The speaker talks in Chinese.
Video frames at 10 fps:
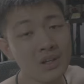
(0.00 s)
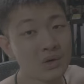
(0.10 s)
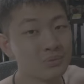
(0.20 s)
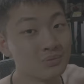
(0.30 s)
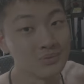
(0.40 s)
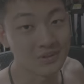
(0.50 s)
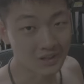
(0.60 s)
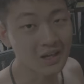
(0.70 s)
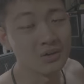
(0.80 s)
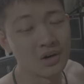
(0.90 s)
那我们。你
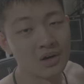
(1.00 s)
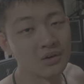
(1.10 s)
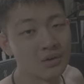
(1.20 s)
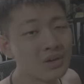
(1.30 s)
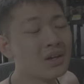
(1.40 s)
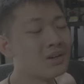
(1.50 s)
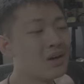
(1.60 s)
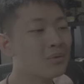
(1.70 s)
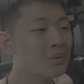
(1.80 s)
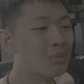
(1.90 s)
看哦，OK，那
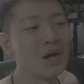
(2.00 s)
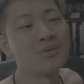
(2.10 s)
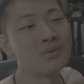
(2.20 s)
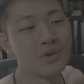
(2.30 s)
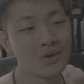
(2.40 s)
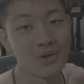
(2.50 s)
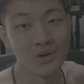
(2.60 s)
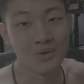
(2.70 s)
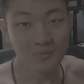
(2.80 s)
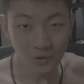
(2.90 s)
我们拍，
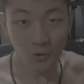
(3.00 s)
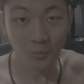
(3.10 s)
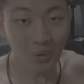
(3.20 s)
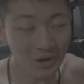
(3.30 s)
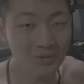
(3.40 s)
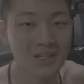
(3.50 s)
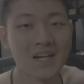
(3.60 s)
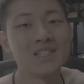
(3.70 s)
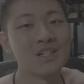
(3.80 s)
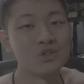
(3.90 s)
我们拍完开
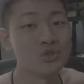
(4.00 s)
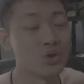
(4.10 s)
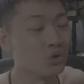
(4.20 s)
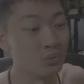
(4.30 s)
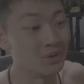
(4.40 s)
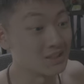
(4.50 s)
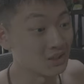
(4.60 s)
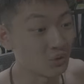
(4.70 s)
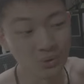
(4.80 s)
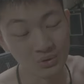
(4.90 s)
箱之后，我们已经
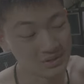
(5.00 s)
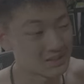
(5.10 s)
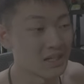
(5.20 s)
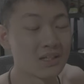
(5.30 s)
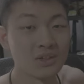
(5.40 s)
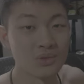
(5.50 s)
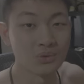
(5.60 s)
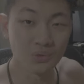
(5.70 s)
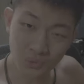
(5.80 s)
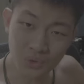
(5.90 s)
过了三个
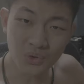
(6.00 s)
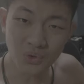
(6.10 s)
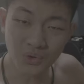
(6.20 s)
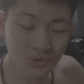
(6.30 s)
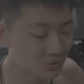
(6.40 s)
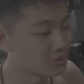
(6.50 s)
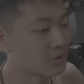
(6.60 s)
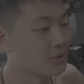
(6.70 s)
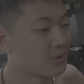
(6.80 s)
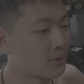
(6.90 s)
月。
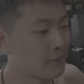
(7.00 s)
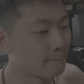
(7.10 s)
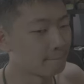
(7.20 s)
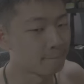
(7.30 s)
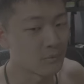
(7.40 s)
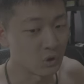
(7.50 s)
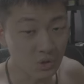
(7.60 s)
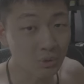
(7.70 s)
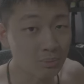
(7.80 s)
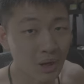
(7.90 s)

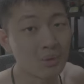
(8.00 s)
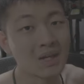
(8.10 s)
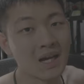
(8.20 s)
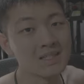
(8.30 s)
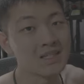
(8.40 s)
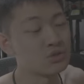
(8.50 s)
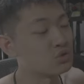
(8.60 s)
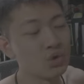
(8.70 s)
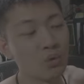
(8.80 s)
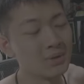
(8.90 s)
那我们拍完开箱之
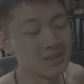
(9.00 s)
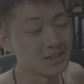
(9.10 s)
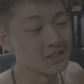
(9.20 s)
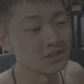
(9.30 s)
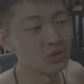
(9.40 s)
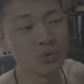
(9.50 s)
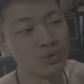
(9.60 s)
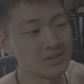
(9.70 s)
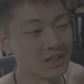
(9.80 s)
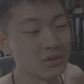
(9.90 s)
后，我们其实已经过了
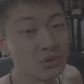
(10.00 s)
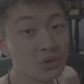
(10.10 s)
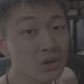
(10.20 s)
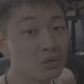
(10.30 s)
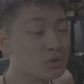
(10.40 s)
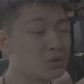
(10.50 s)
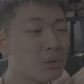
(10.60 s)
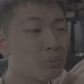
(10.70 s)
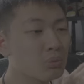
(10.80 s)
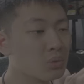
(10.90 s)
三个月。那我就
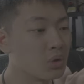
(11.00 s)
让，